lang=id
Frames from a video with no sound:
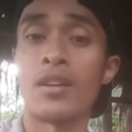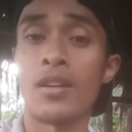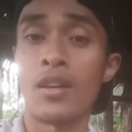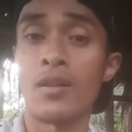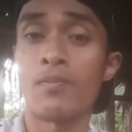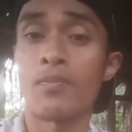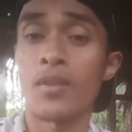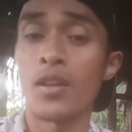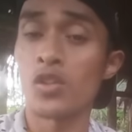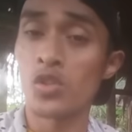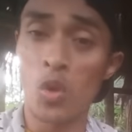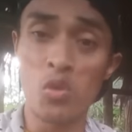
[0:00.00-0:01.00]
ya,
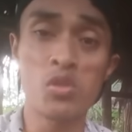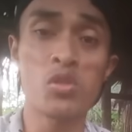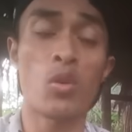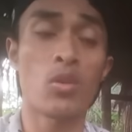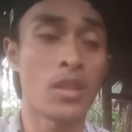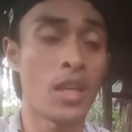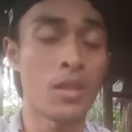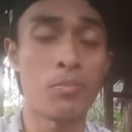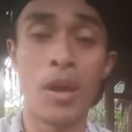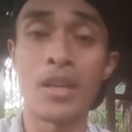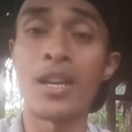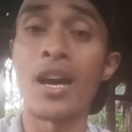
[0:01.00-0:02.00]
sosok
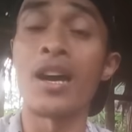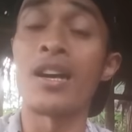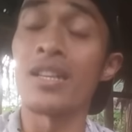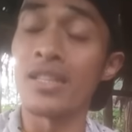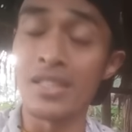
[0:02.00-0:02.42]
daripada